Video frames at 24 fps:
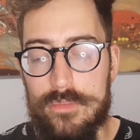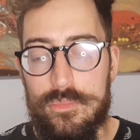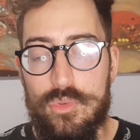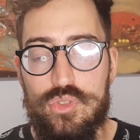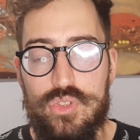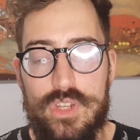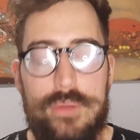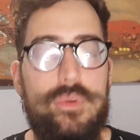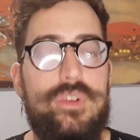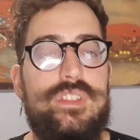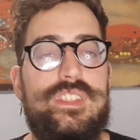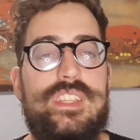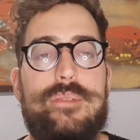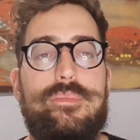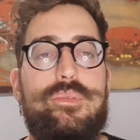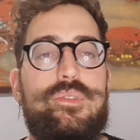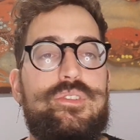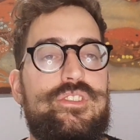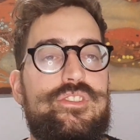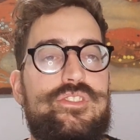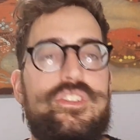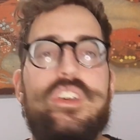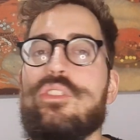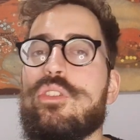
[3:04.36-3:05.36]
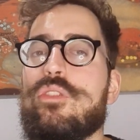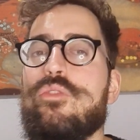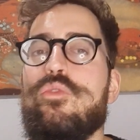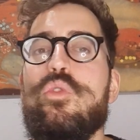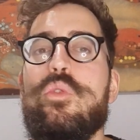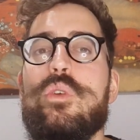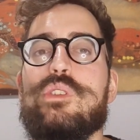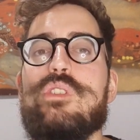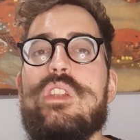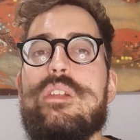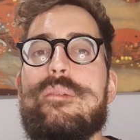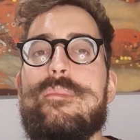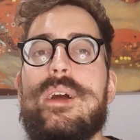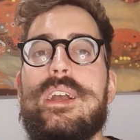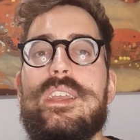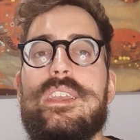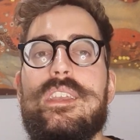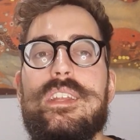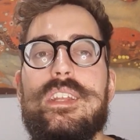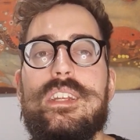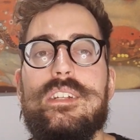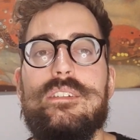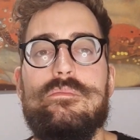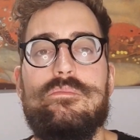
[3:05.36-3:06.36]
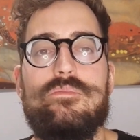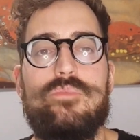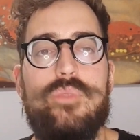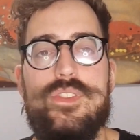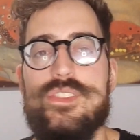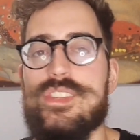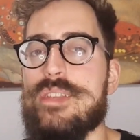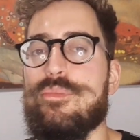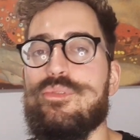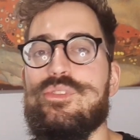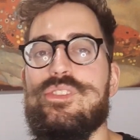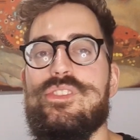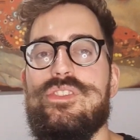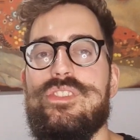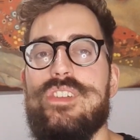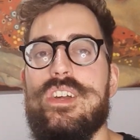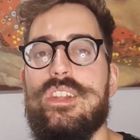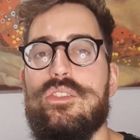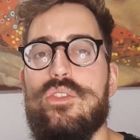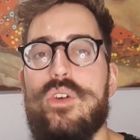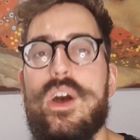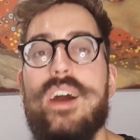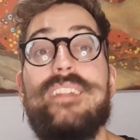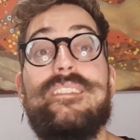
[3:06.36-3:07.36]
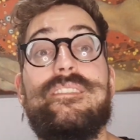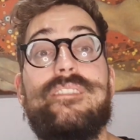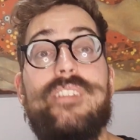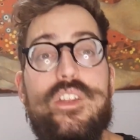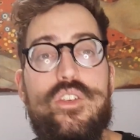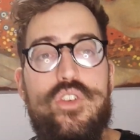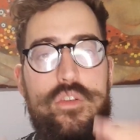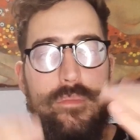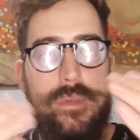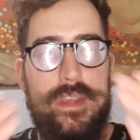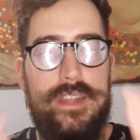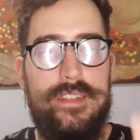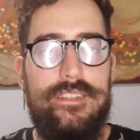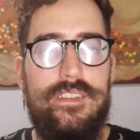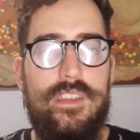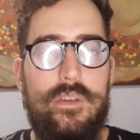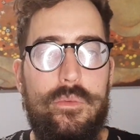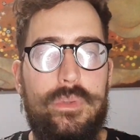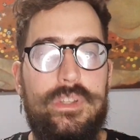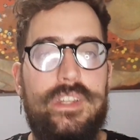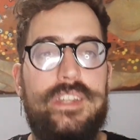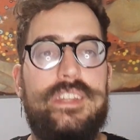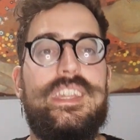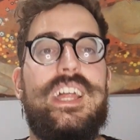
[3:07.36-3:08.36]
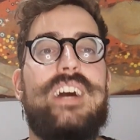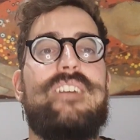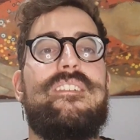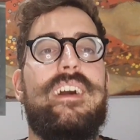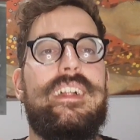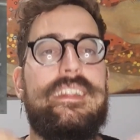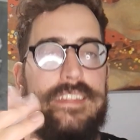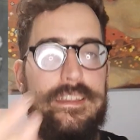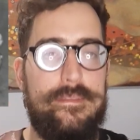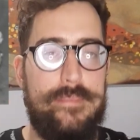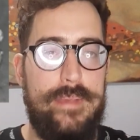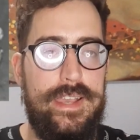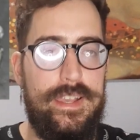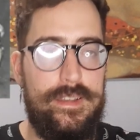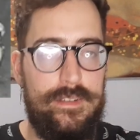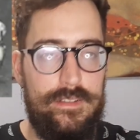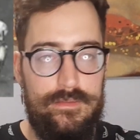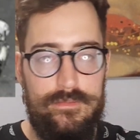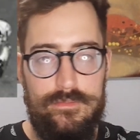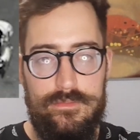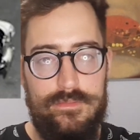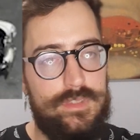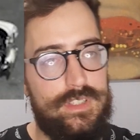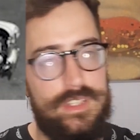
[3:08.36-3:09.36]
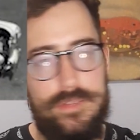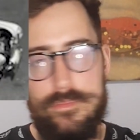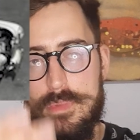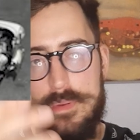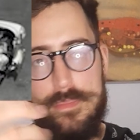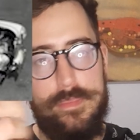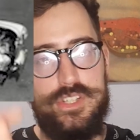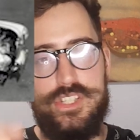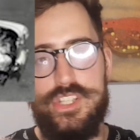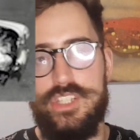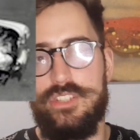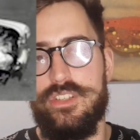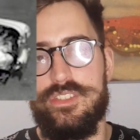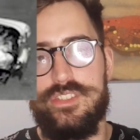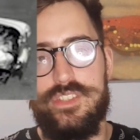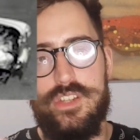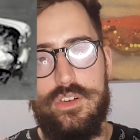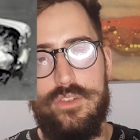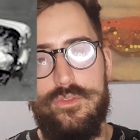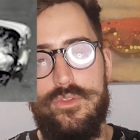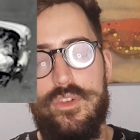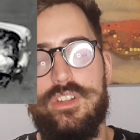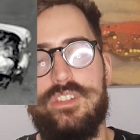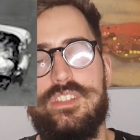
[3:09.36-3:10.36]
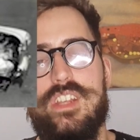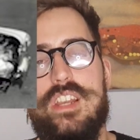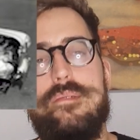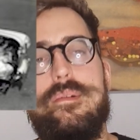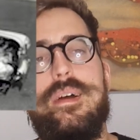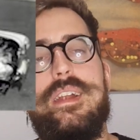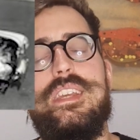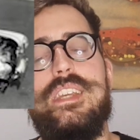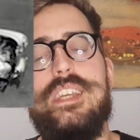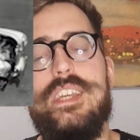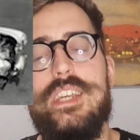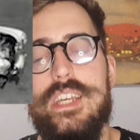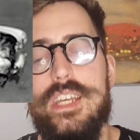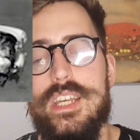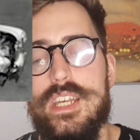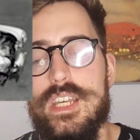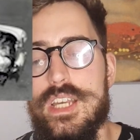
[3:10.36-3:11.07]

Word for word: motore può essere posizionato ovunque sulla macchina, può essere posizionato anteriormente, quindi davanti a me, sempre immaginando di essere confrontato tra le mani,